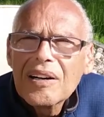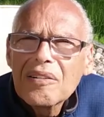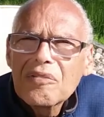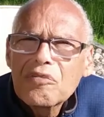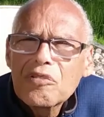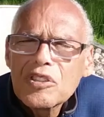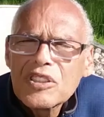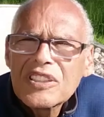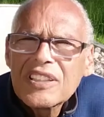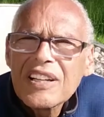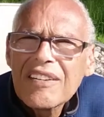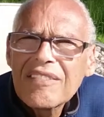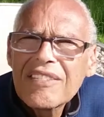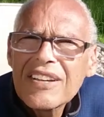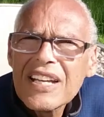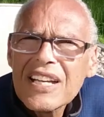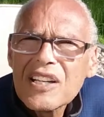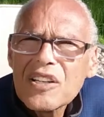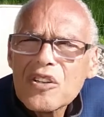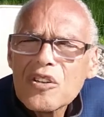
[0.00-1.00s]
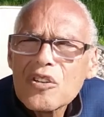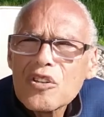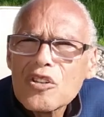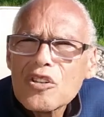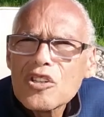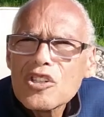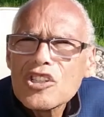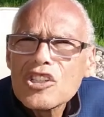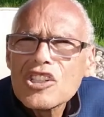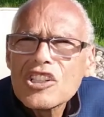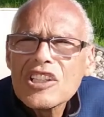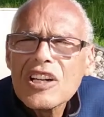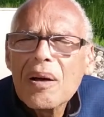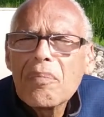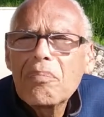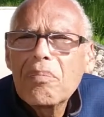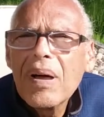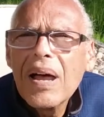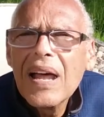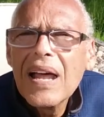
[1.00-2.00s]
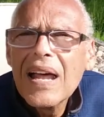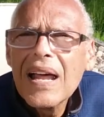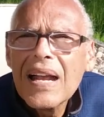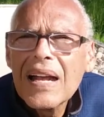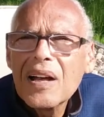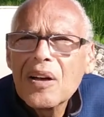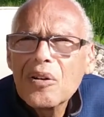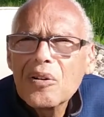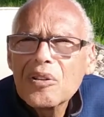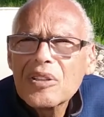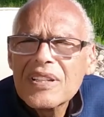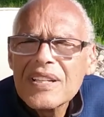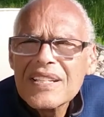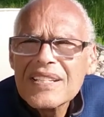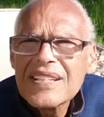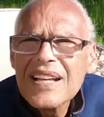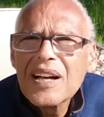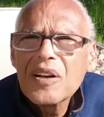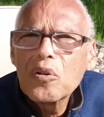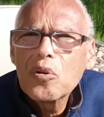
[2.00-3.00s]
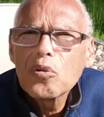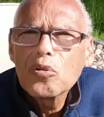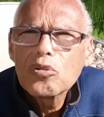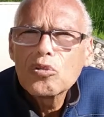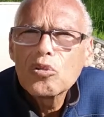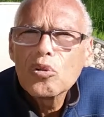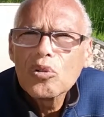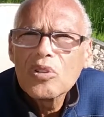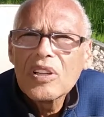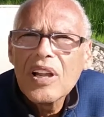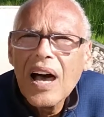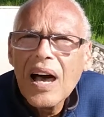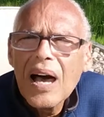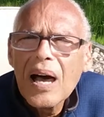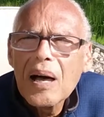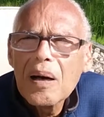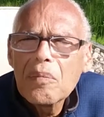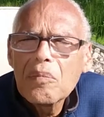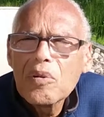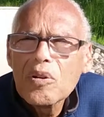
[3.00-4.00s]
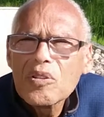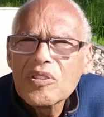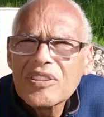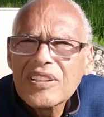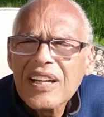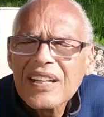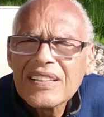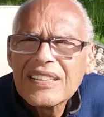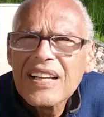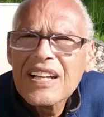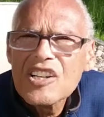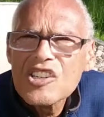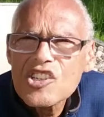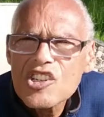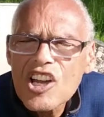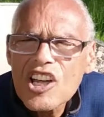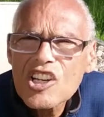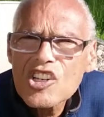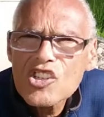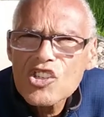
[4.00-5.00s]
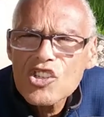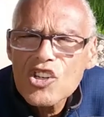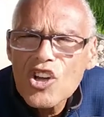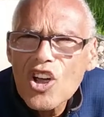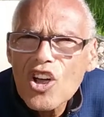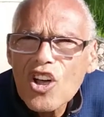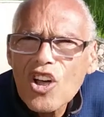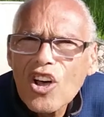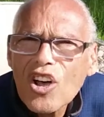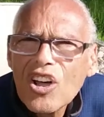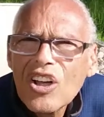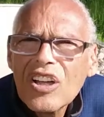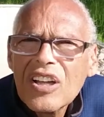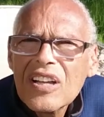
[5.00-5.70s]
Vous savez que j'appelle des incontournables certains chercheurs,